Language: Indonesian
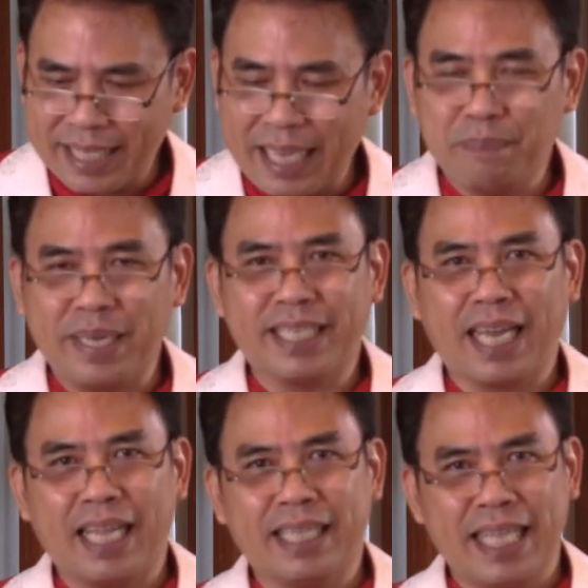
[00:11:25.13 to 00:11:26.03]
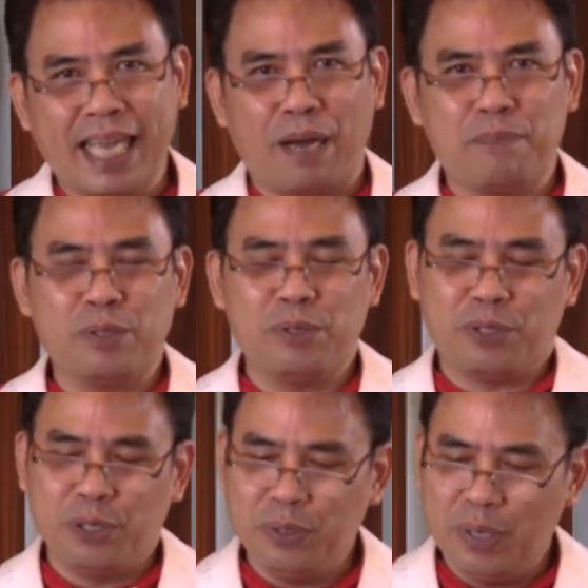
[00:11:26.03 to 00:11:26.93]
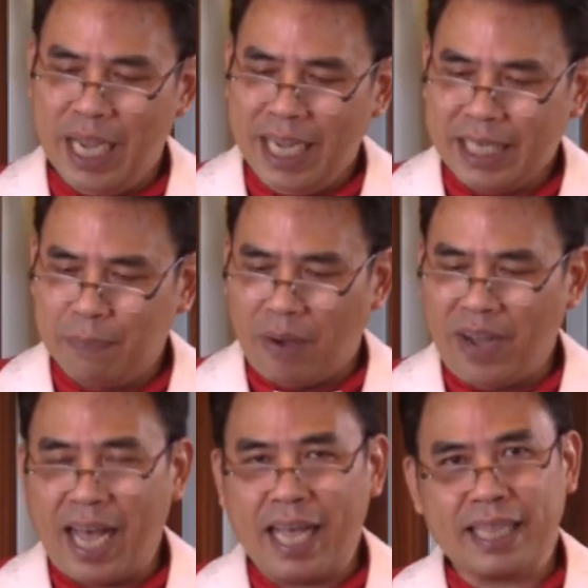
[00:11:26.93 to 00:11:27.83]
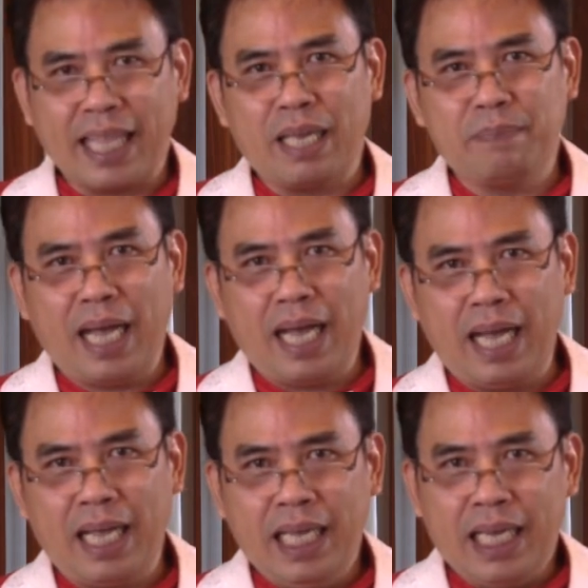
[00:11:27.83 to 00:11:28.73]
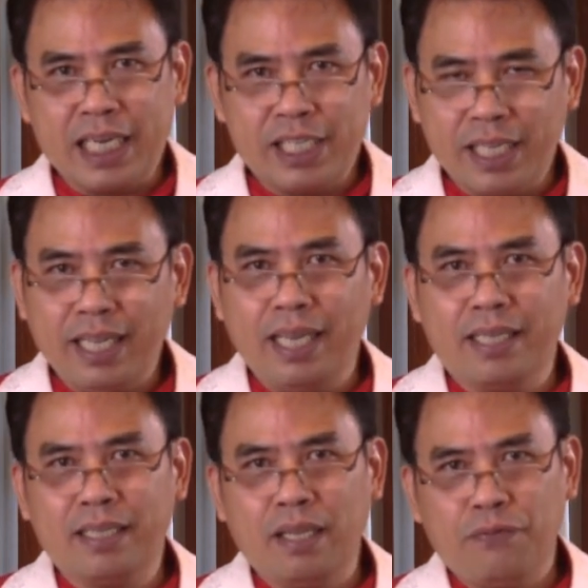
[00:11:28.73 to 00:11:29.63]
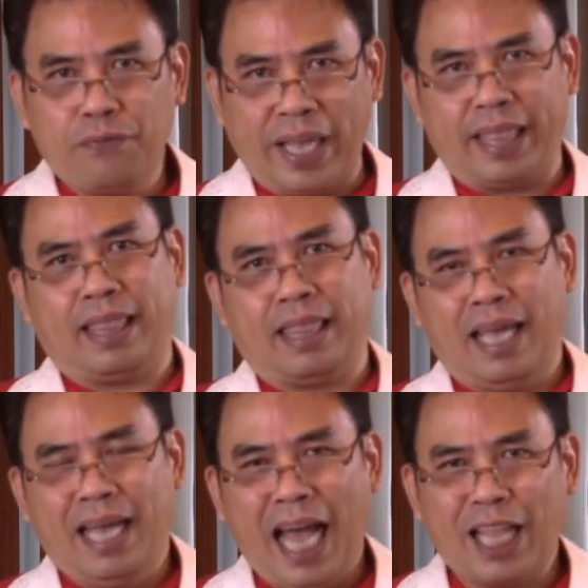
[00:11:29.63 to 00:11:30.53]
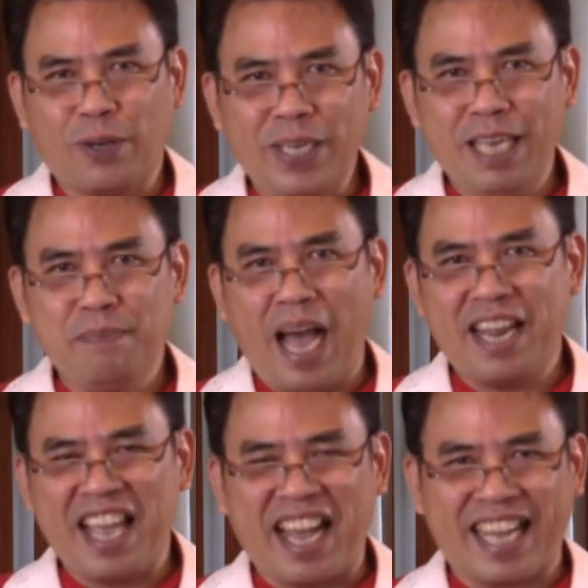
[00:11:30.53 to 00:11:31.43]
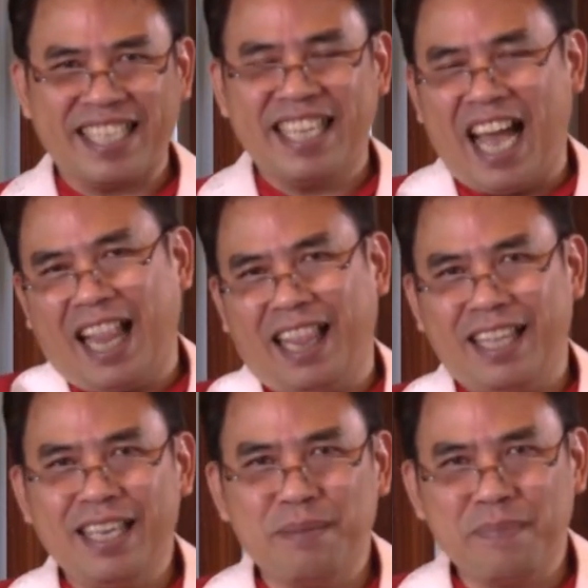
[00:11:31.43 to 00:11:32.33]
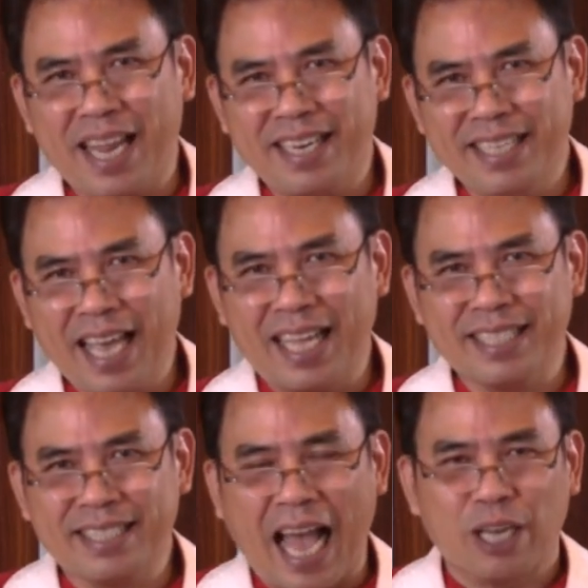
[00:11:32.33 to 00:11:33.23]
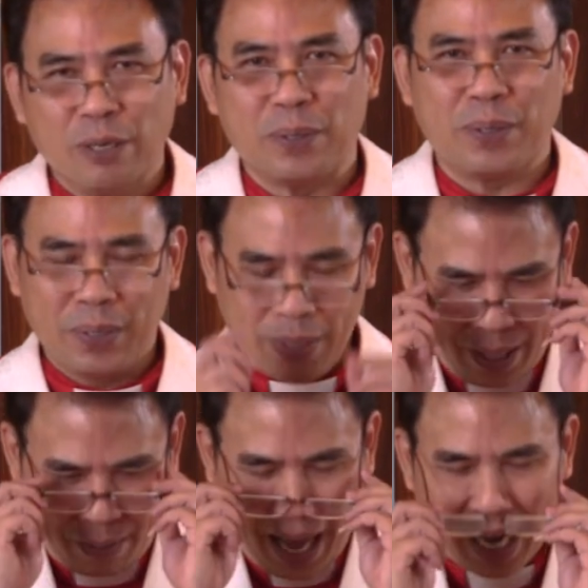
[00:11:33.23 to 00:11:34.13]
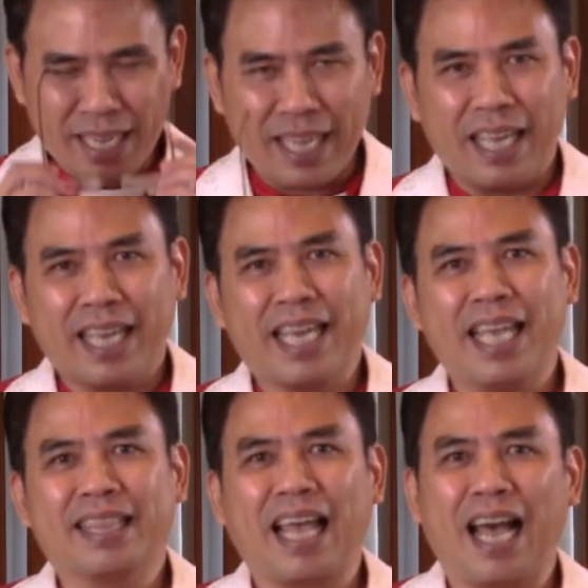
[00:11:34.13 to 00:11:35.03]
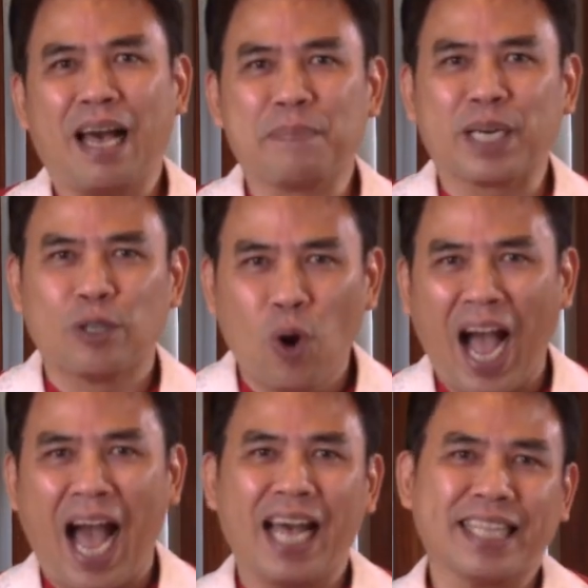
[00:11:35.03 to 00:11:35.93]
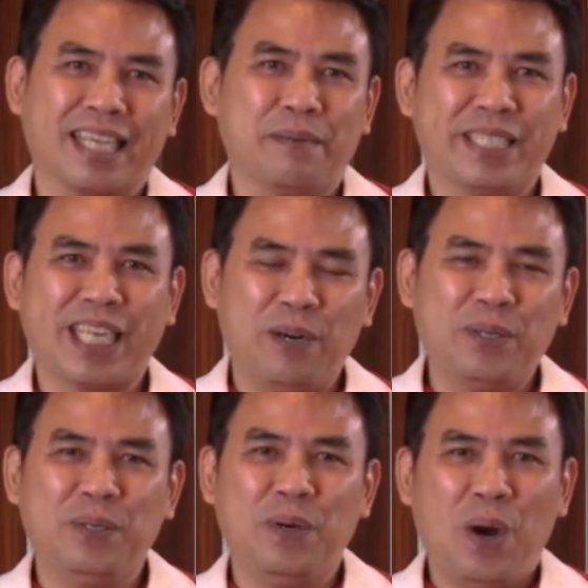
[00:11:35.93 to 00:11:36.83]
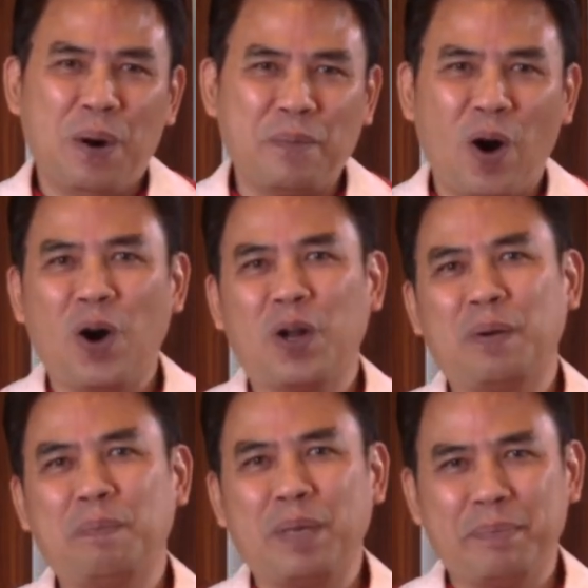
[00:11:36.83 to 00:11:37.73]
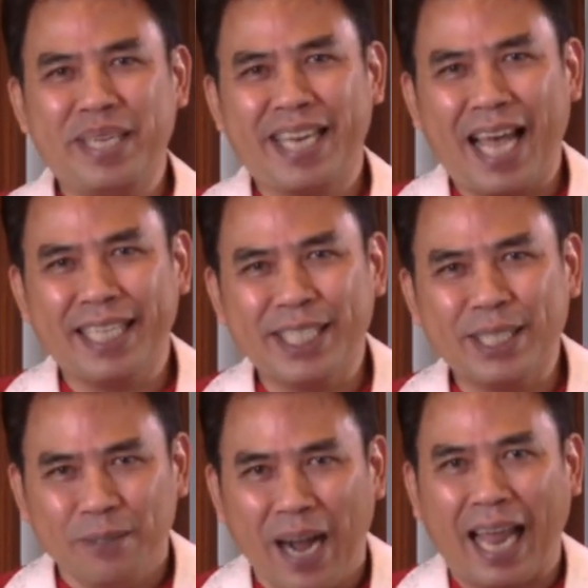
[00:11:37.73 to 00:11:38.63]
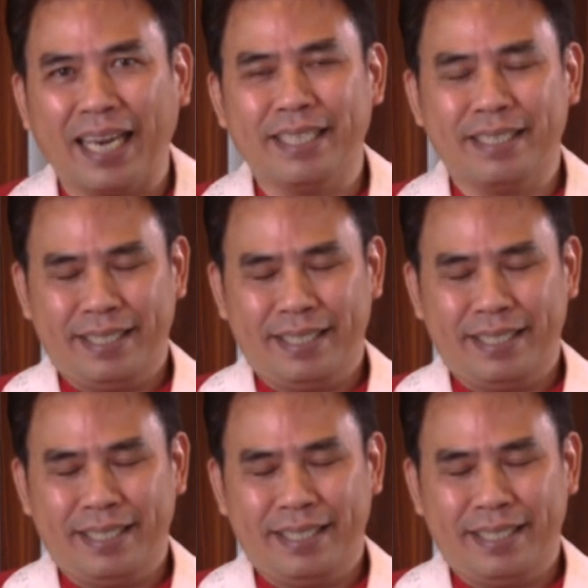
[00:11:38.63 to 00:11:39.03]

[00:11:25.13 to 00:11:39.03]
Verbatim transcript: sampai dengan 37 di bawah tema Resilient Faith atau iman yang kenyal, iman yang tangguh. Mari kita berdoa terlebih dahulu mohon pimpinan Tuhan.